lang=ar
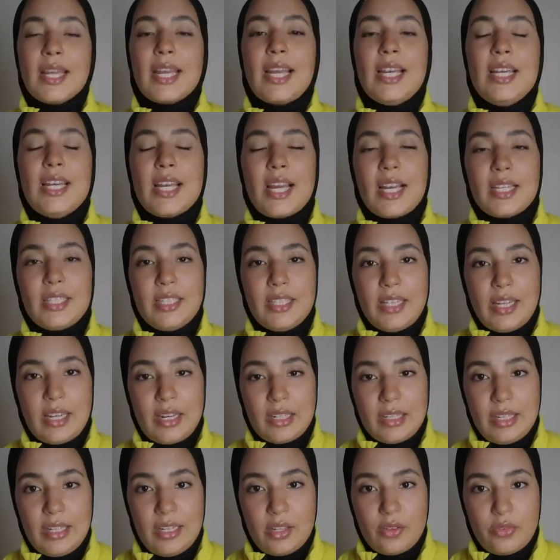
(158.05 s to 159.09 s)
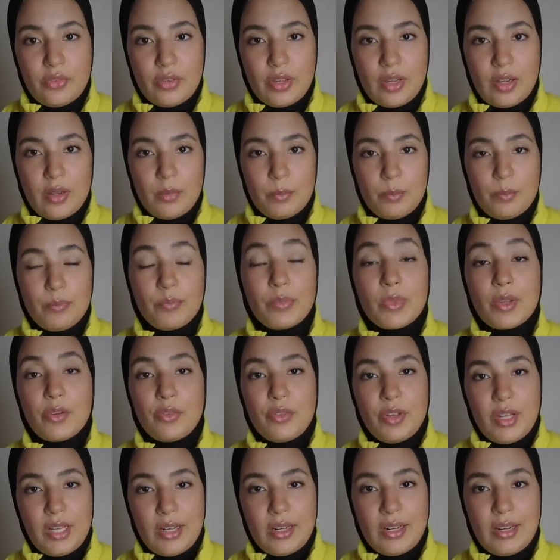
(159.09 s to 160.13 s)
قال لي غادي نعرض عليك فيها
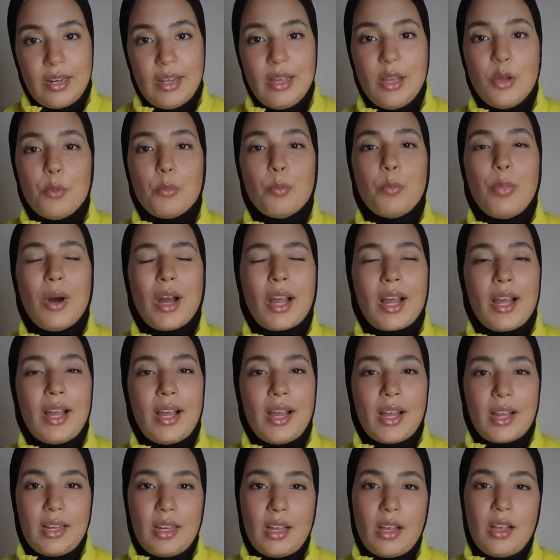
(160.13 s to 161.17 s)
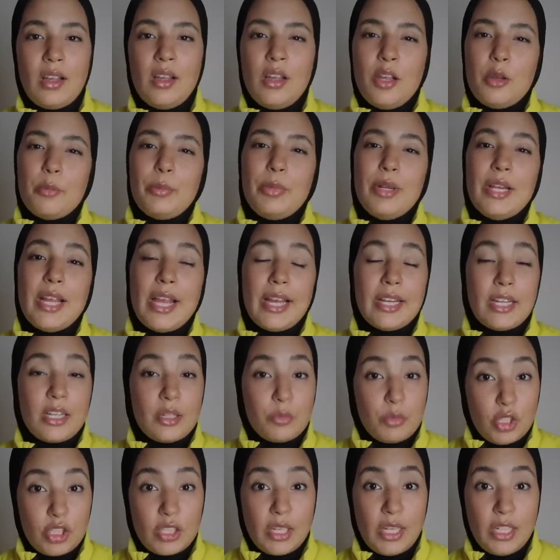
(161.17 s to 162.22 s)
فعلا باقا عاقله بلي
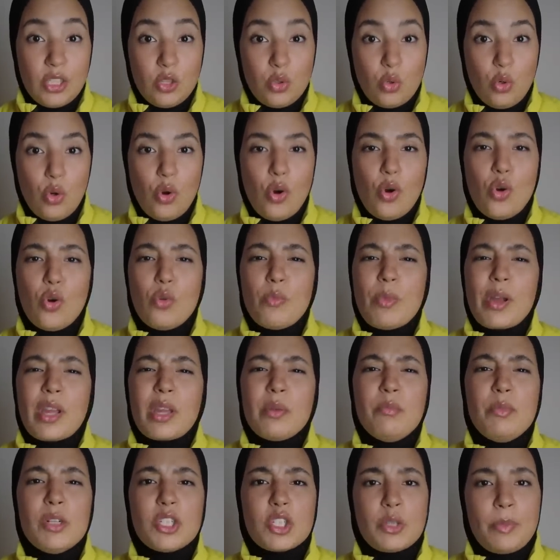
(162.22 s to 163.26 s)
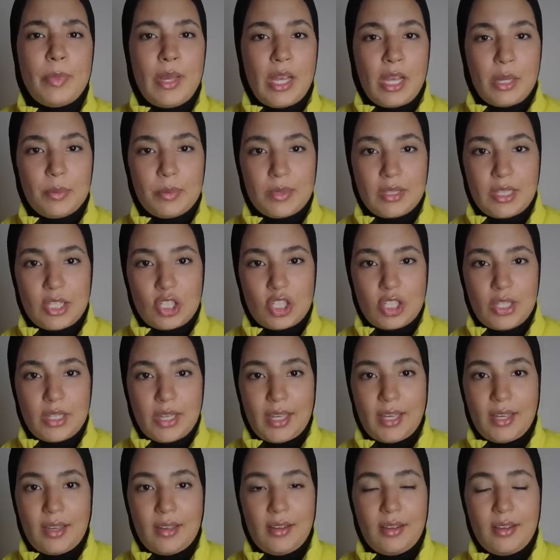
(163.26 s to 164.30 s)
انني مشيت عنده وما كملتش معاه 15
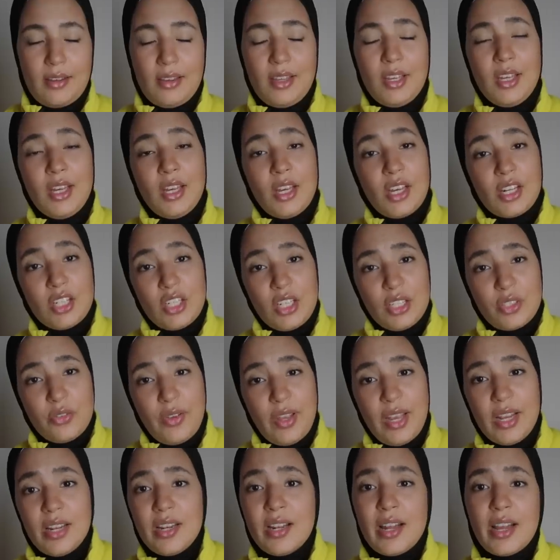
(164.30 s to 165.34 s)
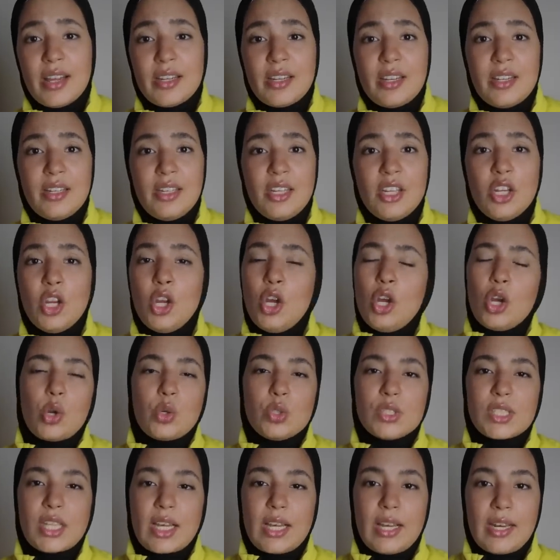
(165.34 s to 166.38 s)
دقيقه رجعت في حالي لانني
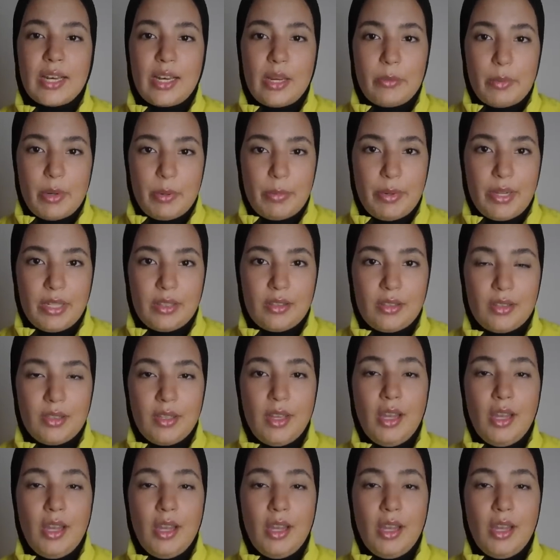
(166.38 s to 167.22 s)
كنت قاريه من بعد